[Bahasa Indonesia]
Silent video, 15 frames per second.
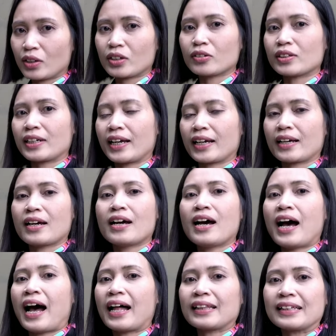ayo ikut naik
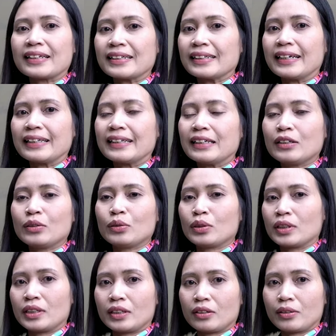antar dia
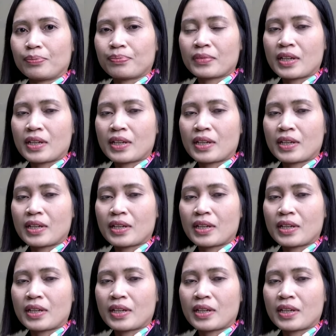tidur gitu